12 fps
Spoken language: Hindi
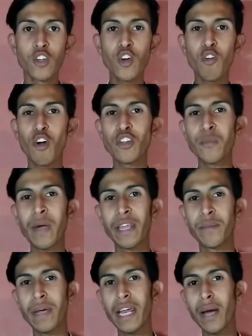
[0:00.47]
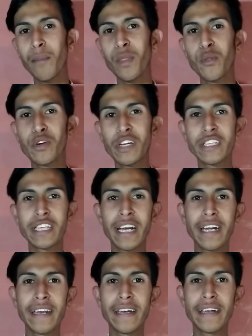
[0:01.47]
सो व्हाट्सअप गैस मेरा नाम है दुर्गेश
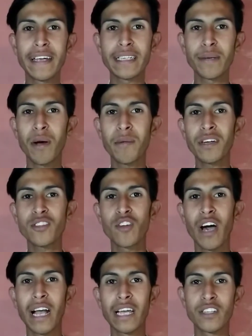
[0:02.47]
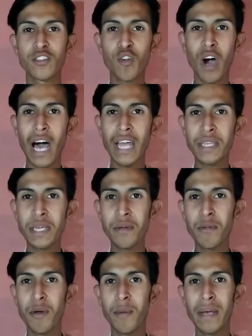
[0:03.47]
में आपका स्वागत है सो आज की
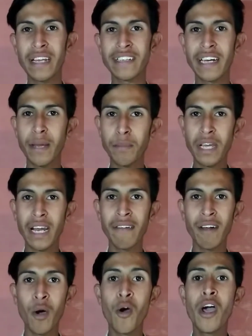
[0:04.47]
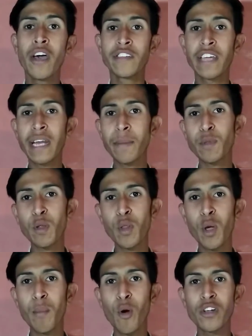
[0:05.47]
इस वीडियो में मेरा सेटअप दिखाने वाला हूँ सेटअप तो
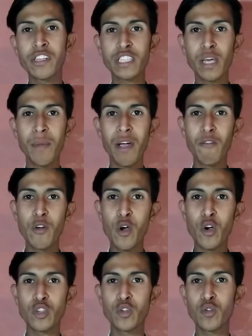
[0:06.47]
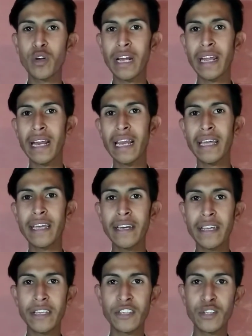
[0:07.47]
नहीं बोल सकते मैं वीडियो को शूट करने के लिए
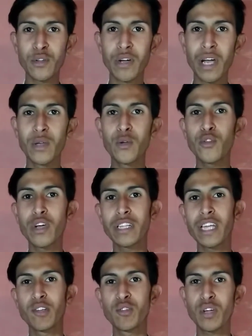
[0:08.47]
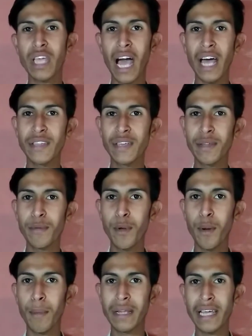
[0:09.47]
किन किन चीजों का यूज करता हूँ जो कि आज की इस
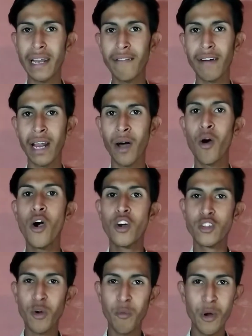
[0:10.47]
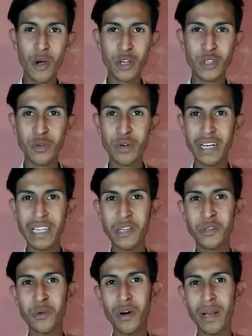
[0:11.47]
वीडियो में बताने वाला हूँ सो so, वीडियो को शुरू करता
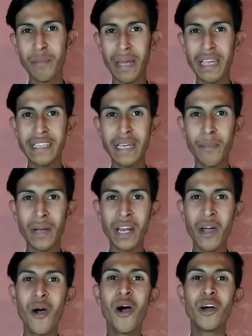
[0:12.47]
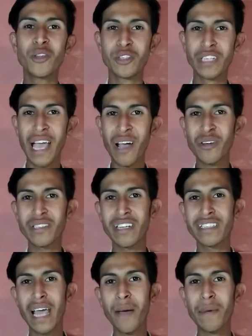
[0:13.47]
है शुरू करने पर इच्छा पर हो तो चैनल को
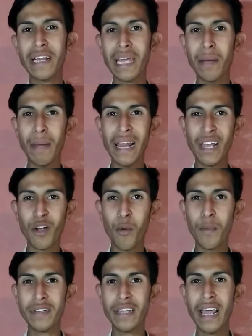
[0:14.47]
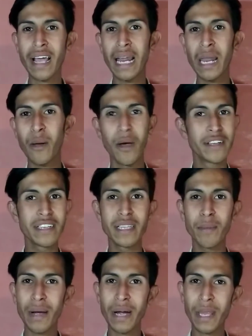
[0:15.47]
सब्सक्राइब करके बेल आइकन पर सिलेक्ट कर ले ऐसी
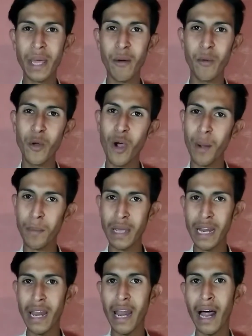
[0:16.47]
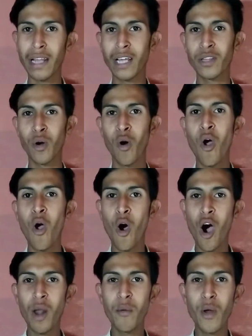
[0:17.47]
धमाकेदार वीडियो आपके लिए ला देता हूँ
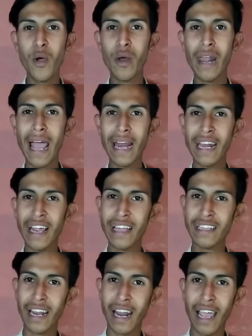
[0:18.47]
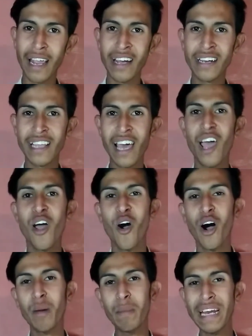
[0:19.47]
और वीडियो को लाइक नहीं किया तो लाइक कर दे
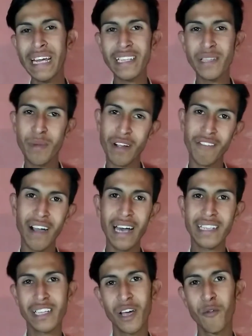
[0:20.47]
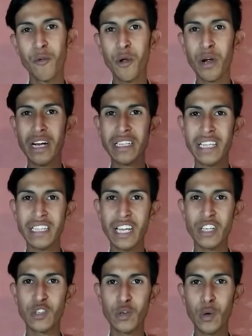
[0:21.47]
और मेरे किसी बकवास के वीडियो कर
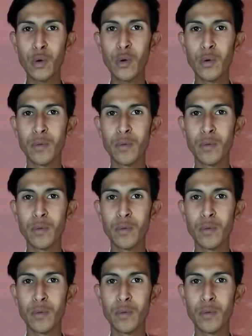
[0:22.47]
देते शुरू